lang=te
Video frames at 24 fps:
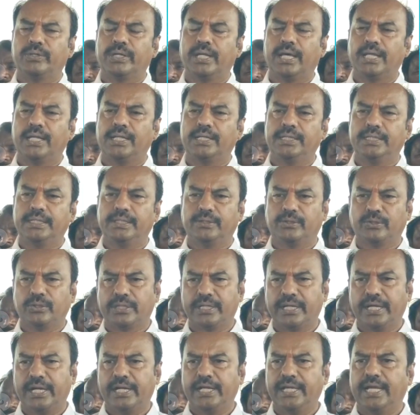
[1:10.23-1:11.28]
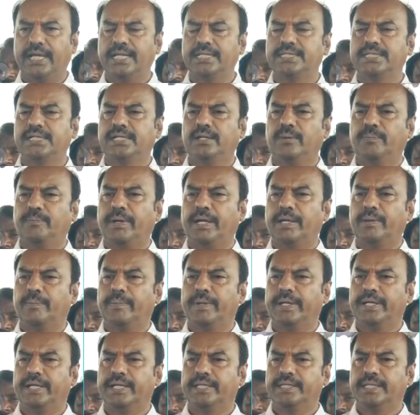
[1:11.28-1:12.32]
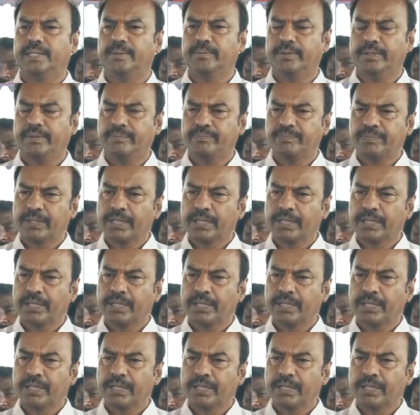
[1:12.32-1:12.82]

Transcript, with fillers: ఉండాలని ఈరోజు రేడియాలజీ డిపార్ట్మెంట్ అయితేమి